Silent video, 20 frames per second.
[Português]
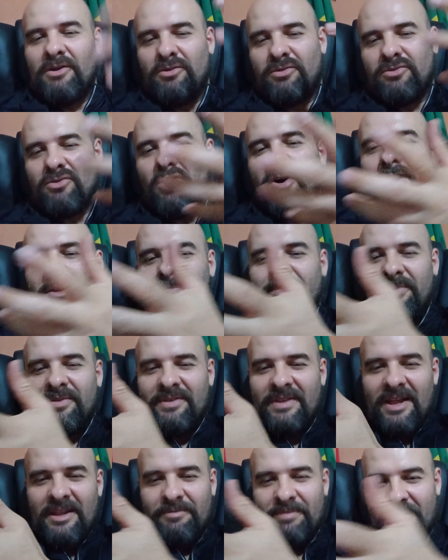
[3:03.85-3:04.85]
Os corpos
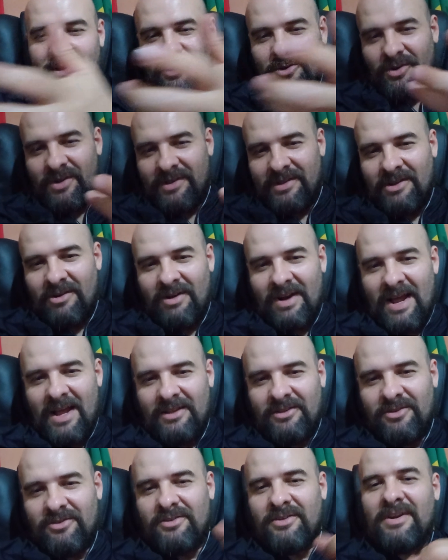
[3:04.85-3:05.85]
das pessoas estão lá,
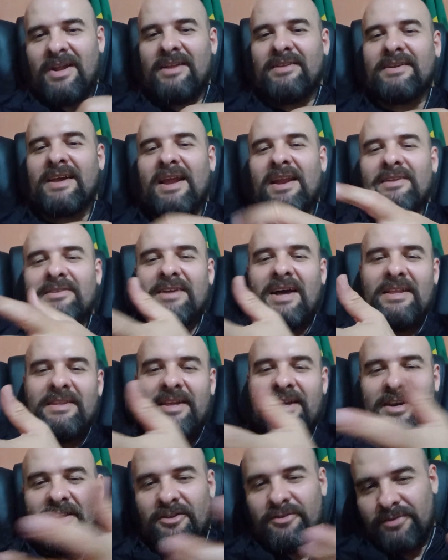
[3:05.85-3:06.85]
tudo naquelas
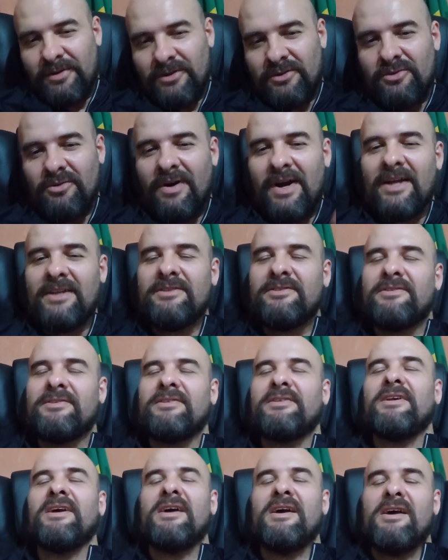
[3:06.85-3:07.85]
cadeiras
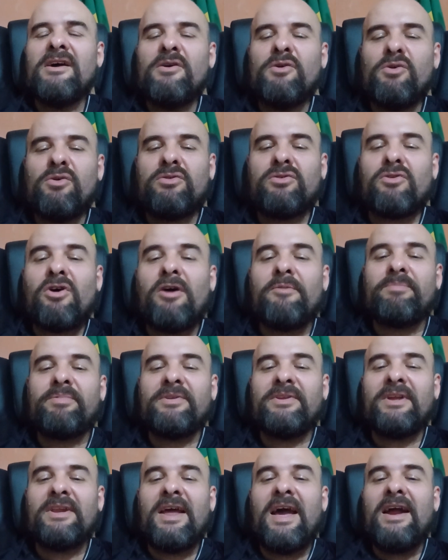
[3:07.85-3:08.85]
flutuantes, os
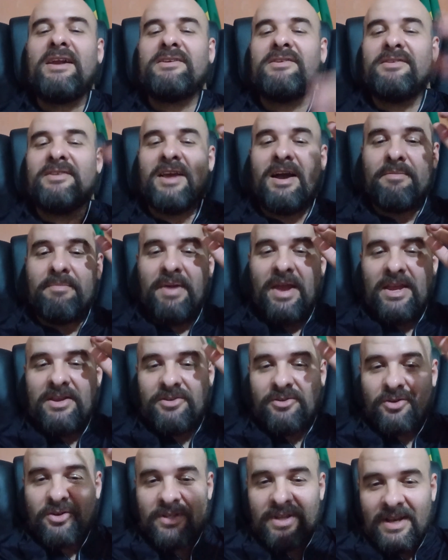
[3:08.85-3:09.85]
corpos inertes e a
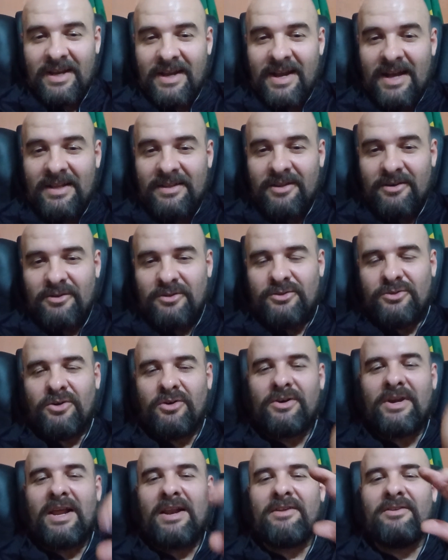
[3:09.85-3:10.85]
mente toda ligada no
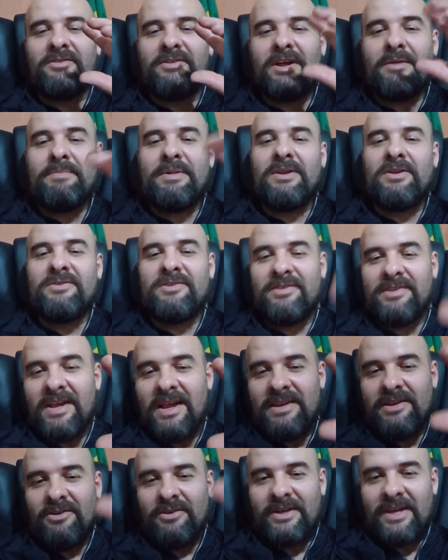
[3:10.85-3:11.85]
jogo e elas não sabendo
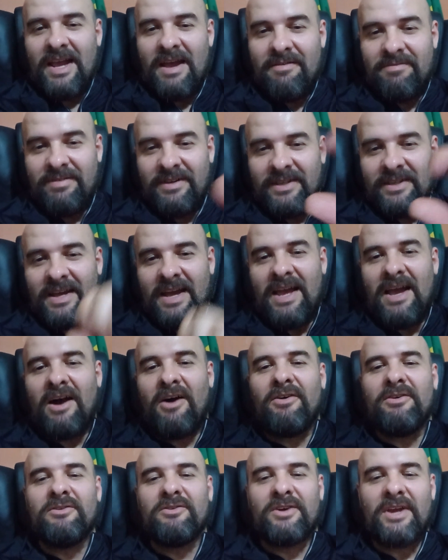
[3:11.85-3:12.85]
discernir o que é vida
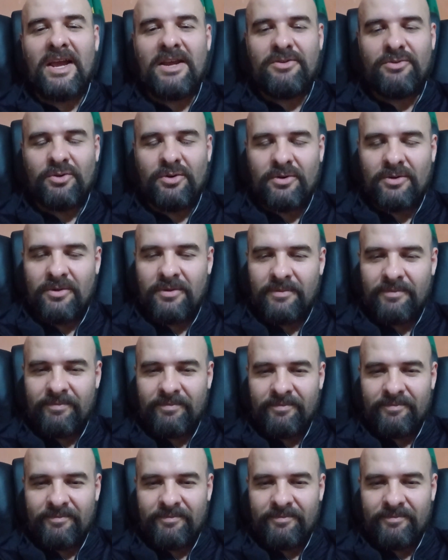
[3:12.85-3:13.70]
real e o que é jogo.